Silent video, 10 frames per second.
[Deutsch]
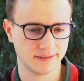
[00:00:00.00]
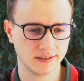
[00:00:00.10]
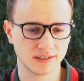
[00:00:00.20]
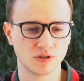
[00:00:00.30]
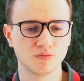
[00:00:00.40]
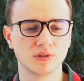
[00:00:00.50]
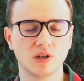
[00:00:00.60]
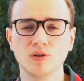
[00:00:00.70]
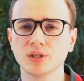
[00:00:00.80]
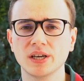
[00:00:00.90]
Ja, das heißt, du
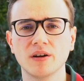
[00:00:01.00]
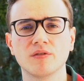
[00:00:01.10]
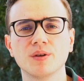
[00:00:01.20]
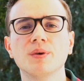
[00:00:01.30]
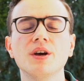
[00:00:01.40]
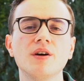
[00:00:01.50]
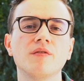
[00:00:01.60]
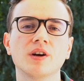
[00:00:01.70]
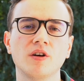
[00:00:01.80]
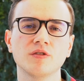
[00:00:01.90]
bist ausgegangen von einem
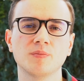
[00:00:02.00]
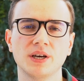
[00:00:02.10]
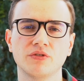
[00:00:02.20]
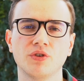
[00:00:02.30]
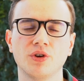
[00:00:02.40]
Verkaufspreis von